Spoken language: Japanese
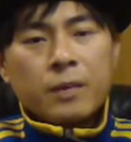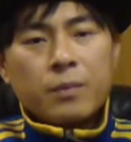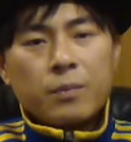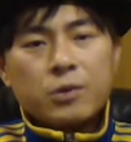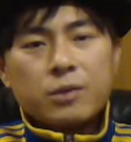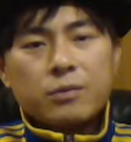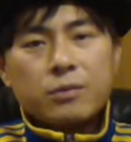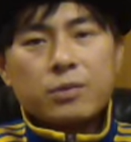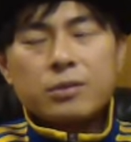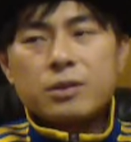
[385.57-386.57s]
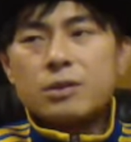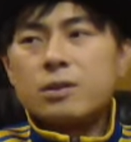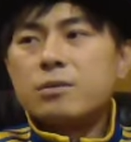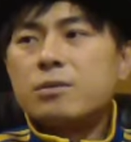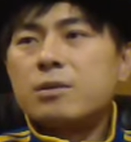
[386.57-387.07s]
もし宇宙人って
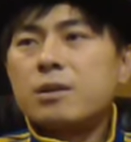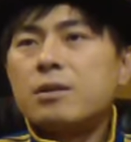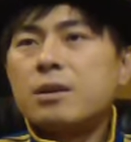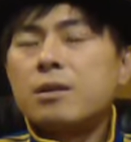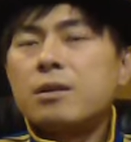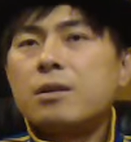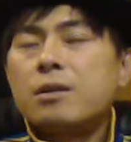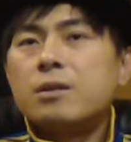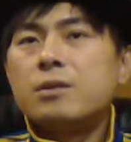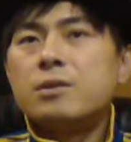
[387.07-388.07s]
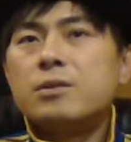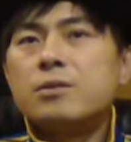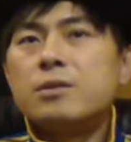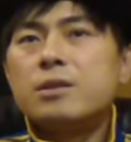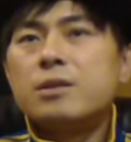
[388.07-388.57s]
いうのがいて人
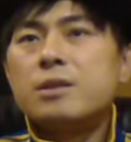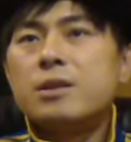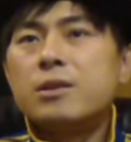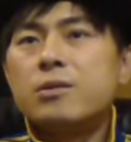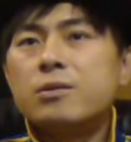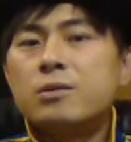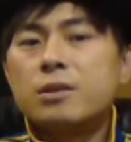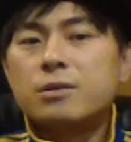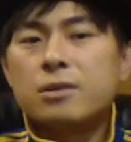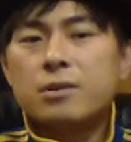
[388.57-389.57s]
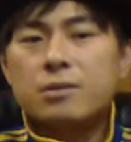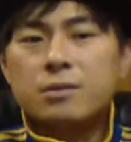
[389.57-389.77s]
類に知恵を授ける